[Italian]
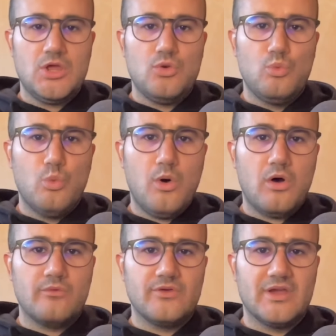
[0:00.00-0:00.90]

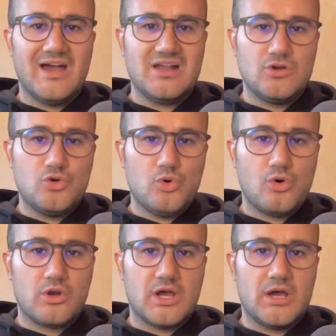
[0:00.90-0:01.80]
Nuove
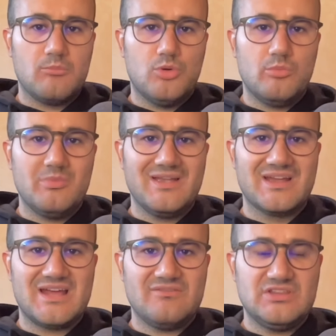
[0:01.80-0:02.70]
ancora bombe
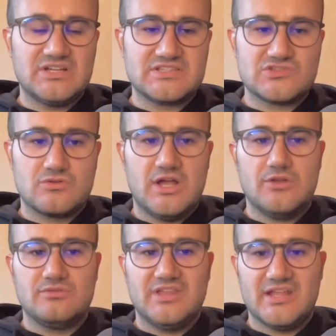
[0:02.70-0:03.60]

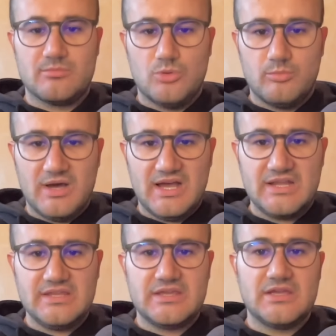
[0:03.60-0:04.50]
gravitazionali
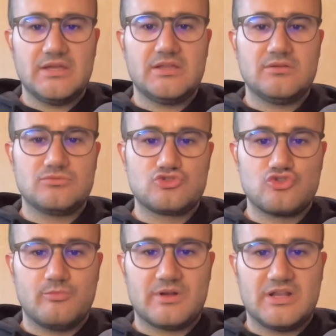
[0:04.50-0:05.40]
termobariche
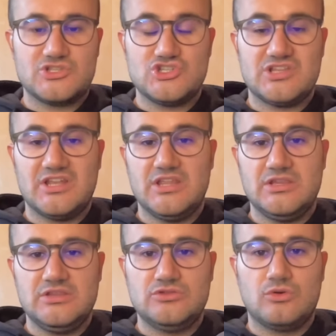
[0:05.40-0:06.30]
sopra la città
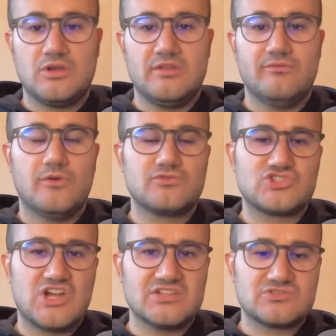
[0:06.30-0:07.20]
nei dintorni di
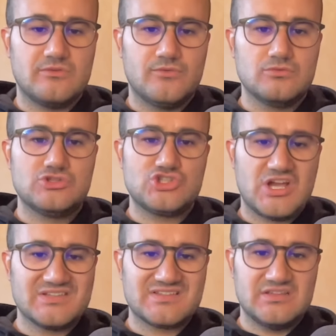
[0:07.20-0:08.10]
Vovchansk o
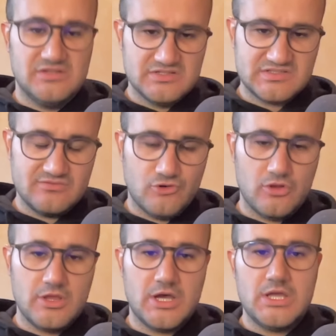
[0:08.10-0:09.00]
Volchansk che dir si
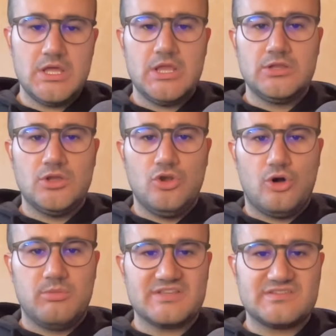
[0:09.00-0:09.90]
voglia,
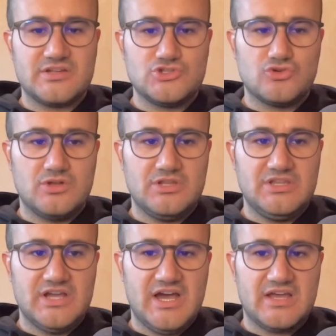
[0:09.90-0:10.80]
nell'oblast regione
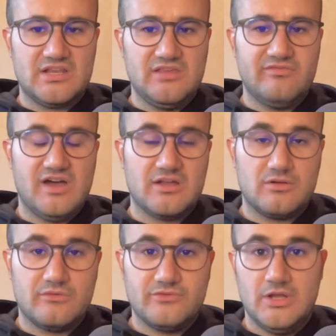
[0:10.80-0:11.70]
di Kharkiv,
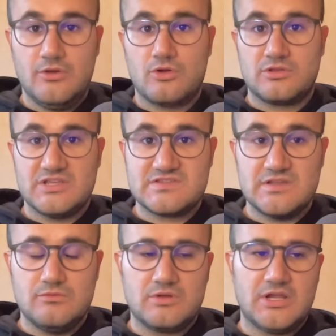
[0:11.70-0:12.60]
Kharkov, nel nord-est
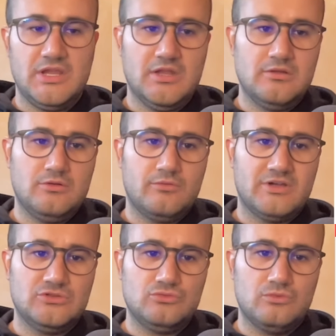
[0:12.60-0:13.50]
dell'Ucraina del
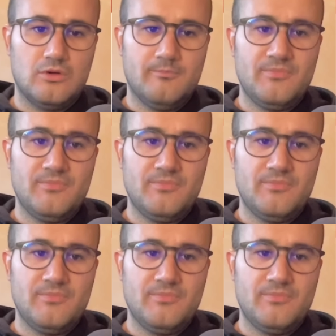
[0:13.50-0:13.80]
91.